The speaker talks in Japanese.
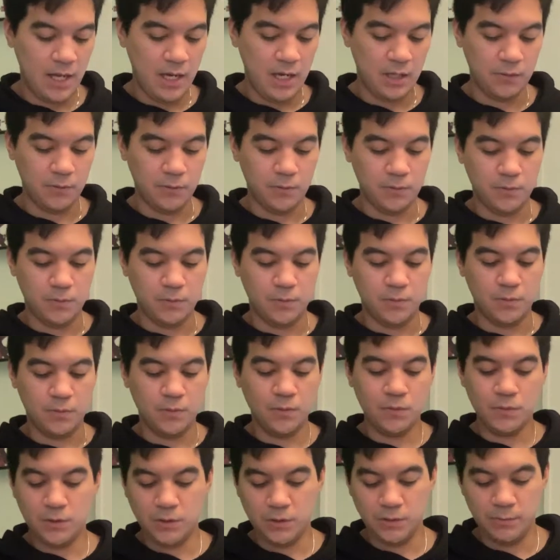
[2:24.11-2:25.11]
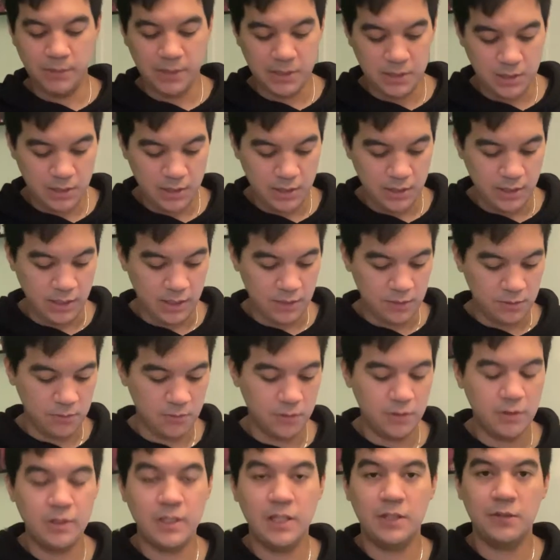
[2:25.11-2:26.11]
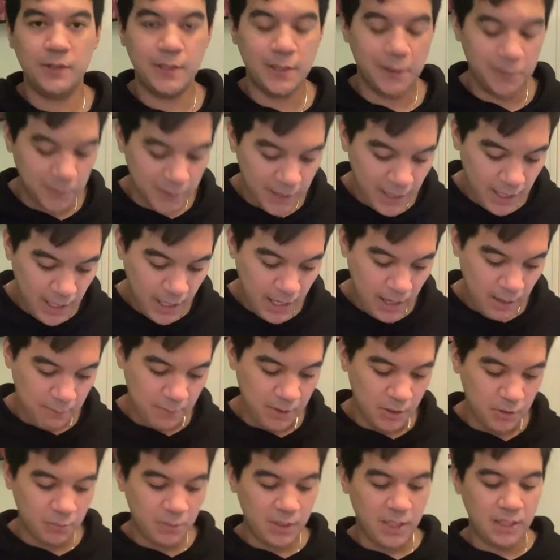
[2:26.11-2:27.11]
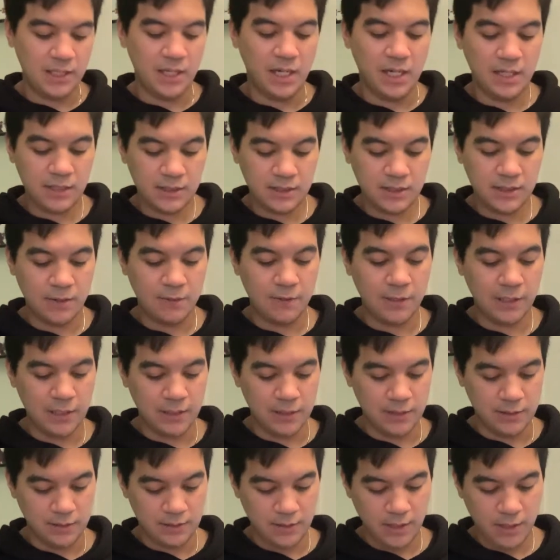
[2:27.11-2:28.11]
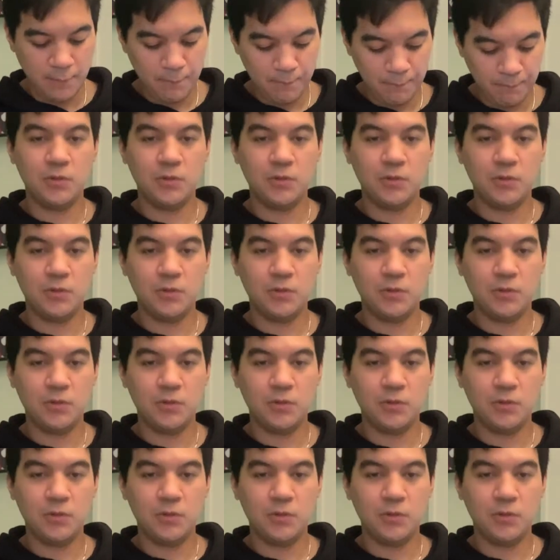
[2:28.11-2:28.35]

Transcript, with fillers: あのー、悟空、ベジータ、そのグラノラのね、目の前で話したわけなんですね。